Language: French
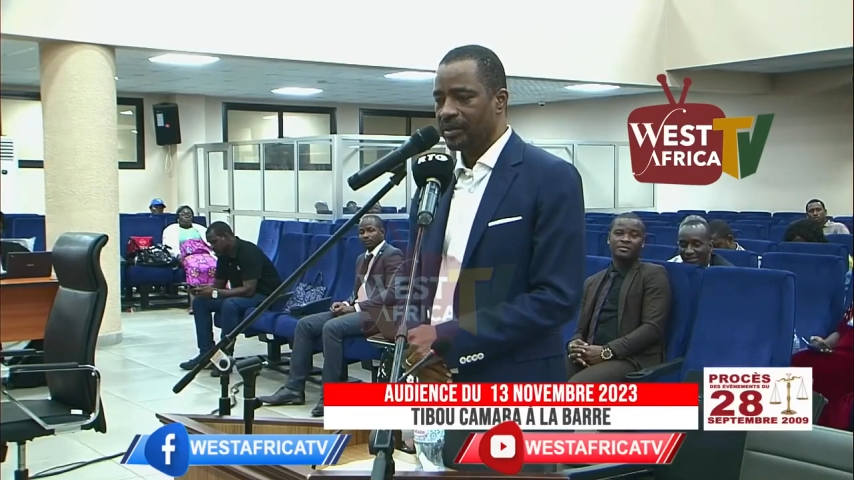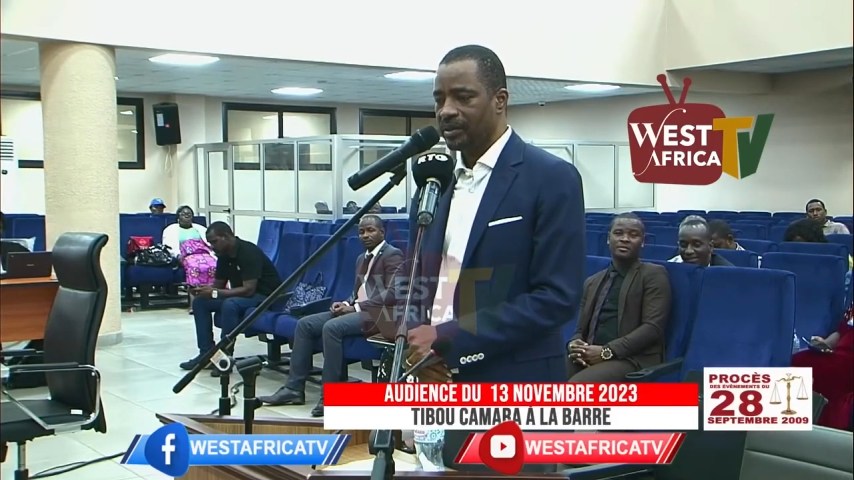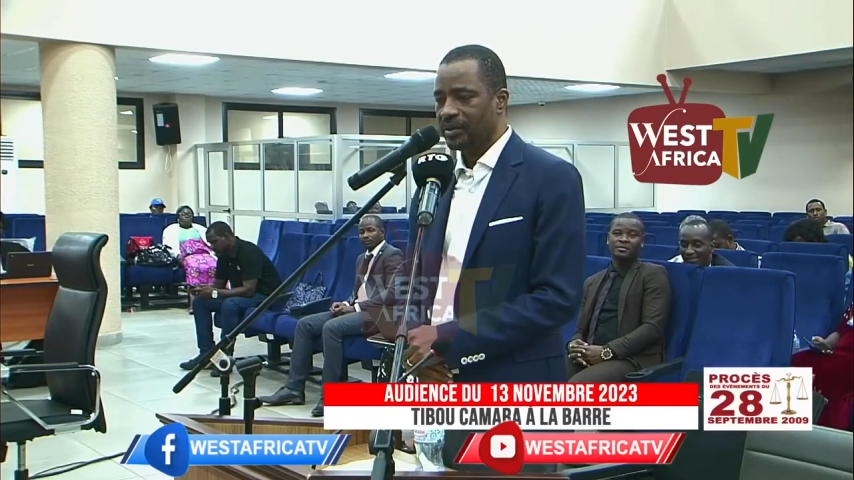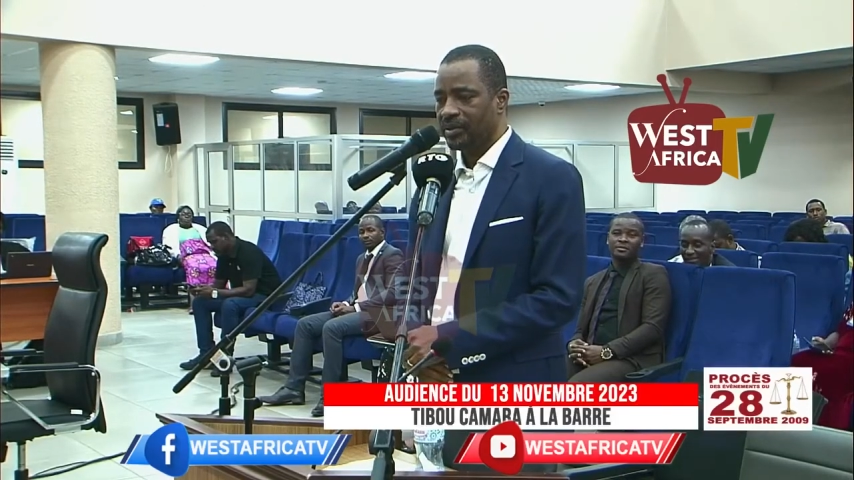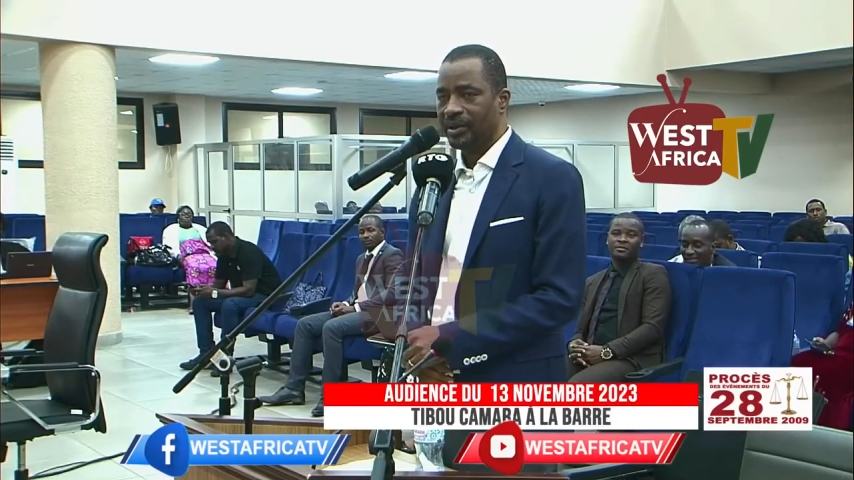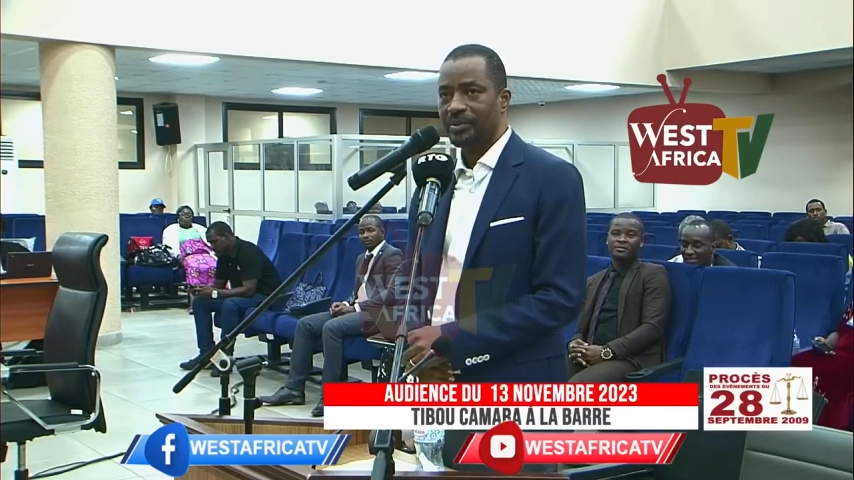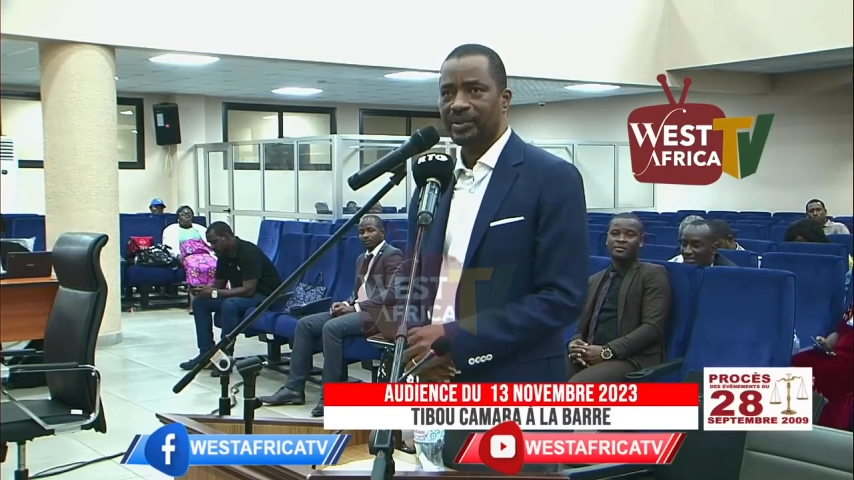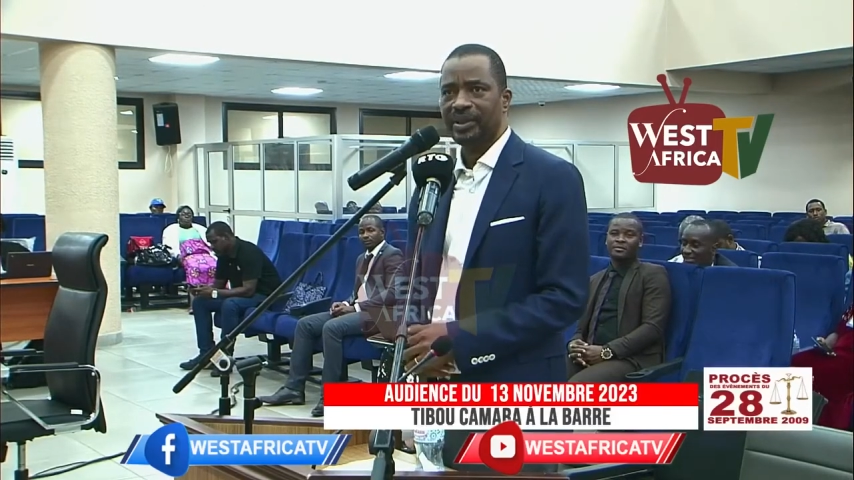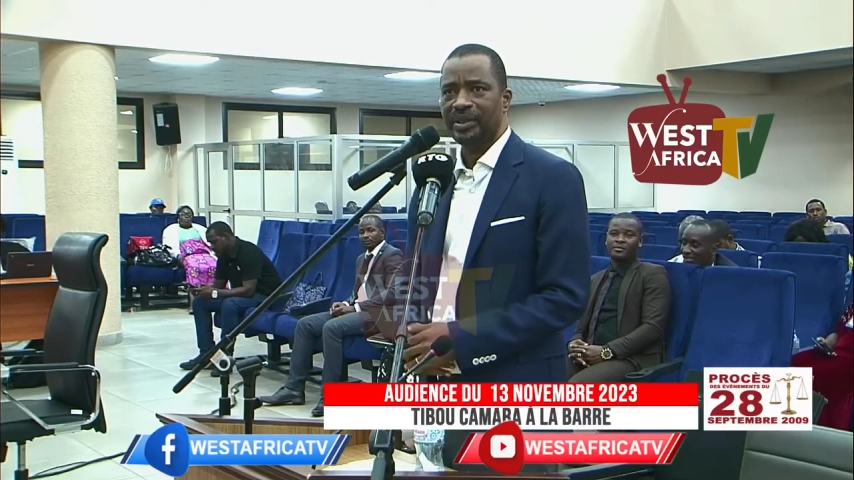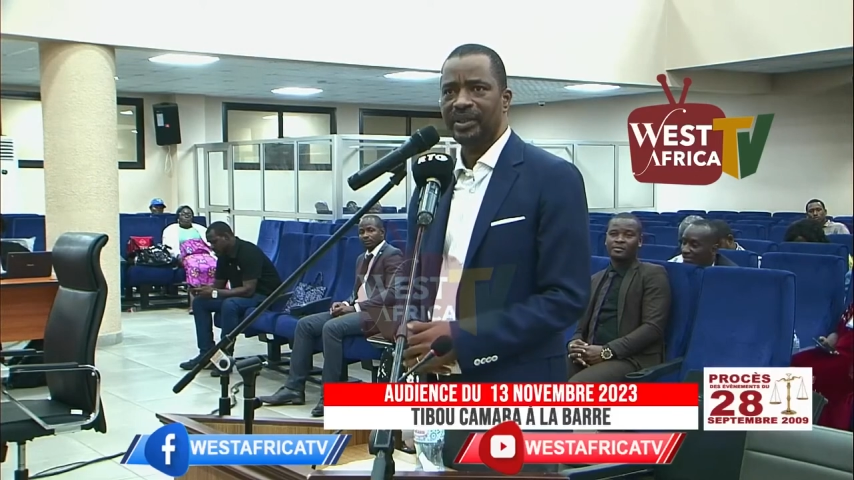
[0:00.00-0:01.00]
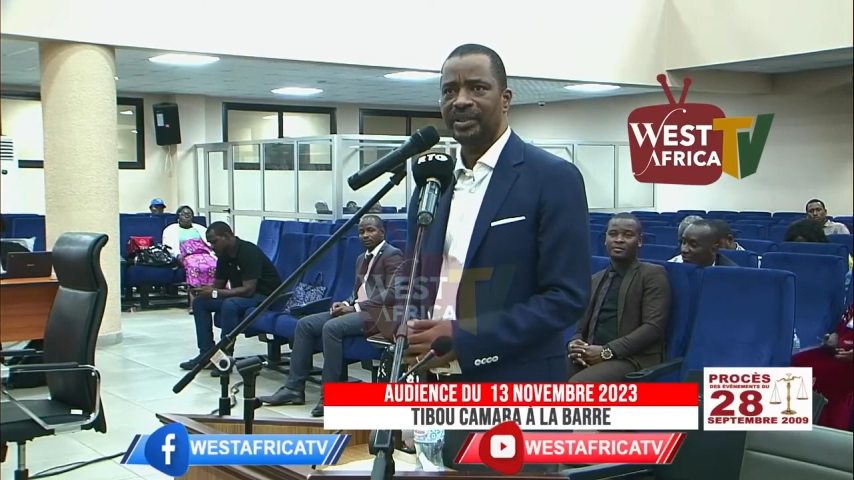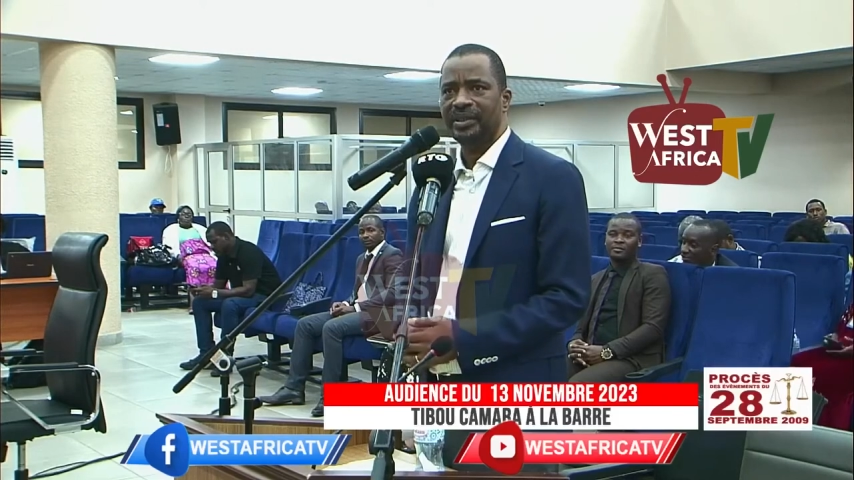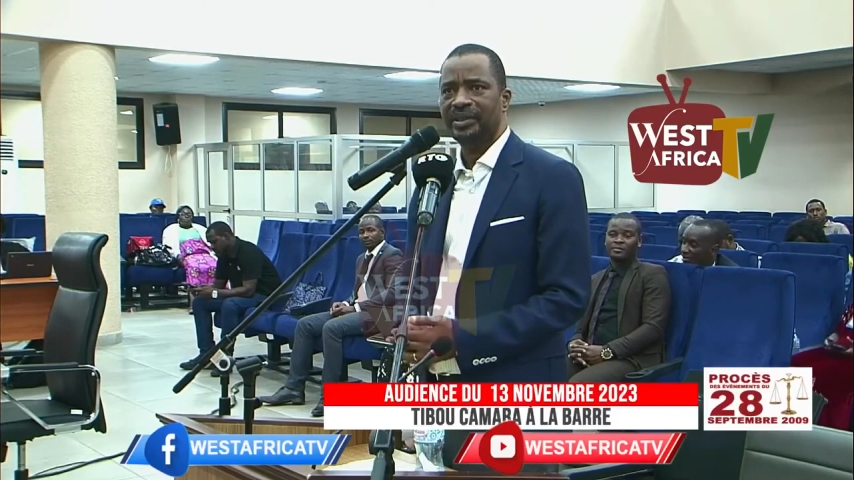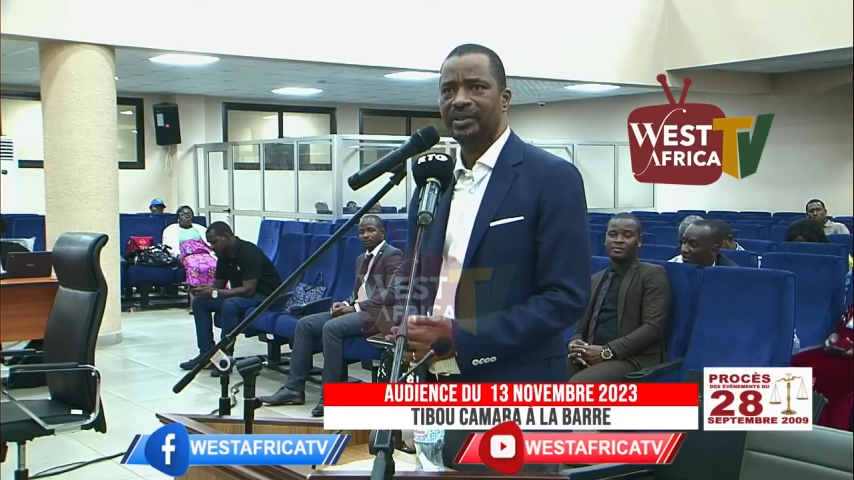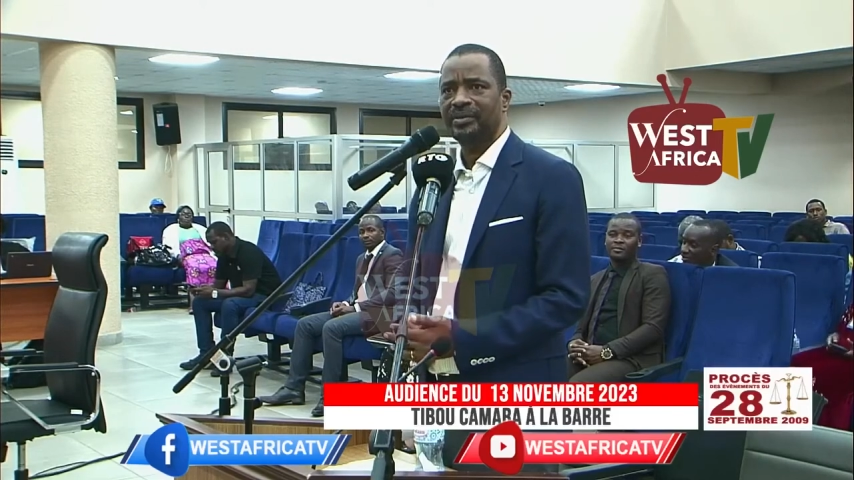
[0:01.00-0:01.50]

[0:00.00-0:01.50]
le capitaine Dadis